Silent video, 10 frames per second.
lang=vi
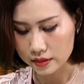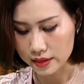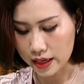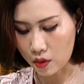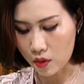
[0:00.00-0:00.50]

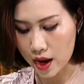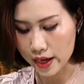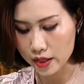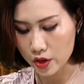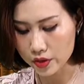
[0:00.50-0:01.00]
Thằng
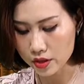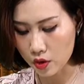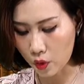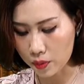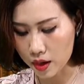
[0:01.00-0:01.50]
khoai nói như
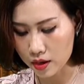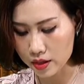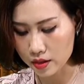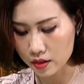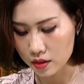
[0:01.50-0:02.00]
hụt
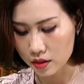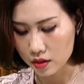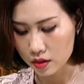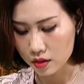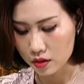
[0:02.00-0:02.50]
hơi,
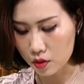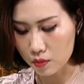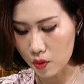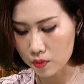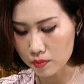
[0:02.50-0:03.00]
con
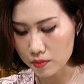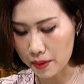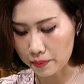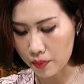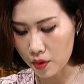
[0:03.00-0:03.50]
bóng
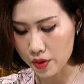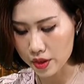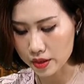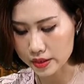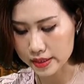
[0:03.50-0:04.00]
bậm môi,
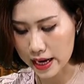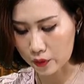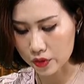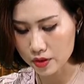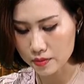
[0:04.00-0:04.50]

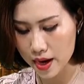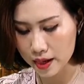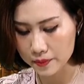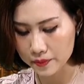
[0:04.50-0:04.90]
trào nước mắt.